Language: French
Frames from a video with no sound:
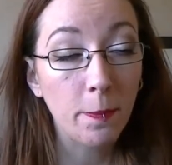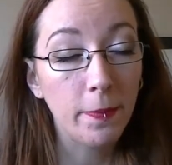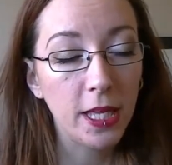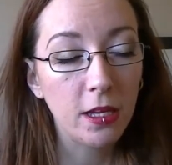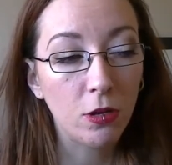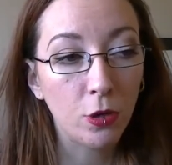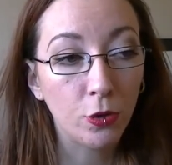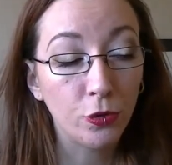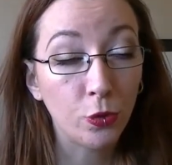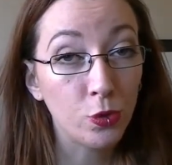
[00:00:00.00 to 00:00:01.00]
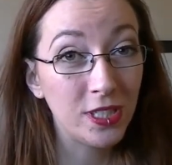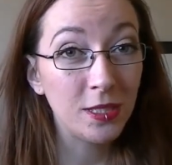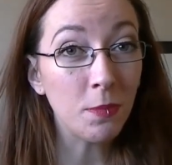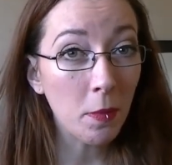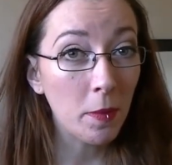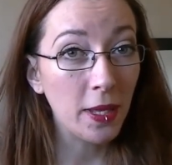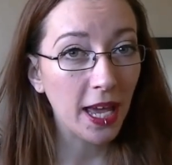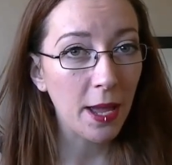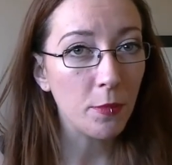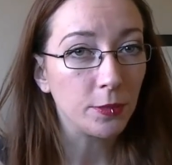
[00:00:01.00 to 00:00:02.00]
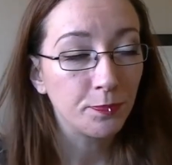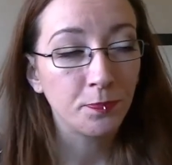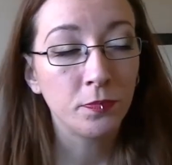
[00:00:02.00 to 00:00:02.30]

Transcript: mais sur le site Ma Bébé Crème.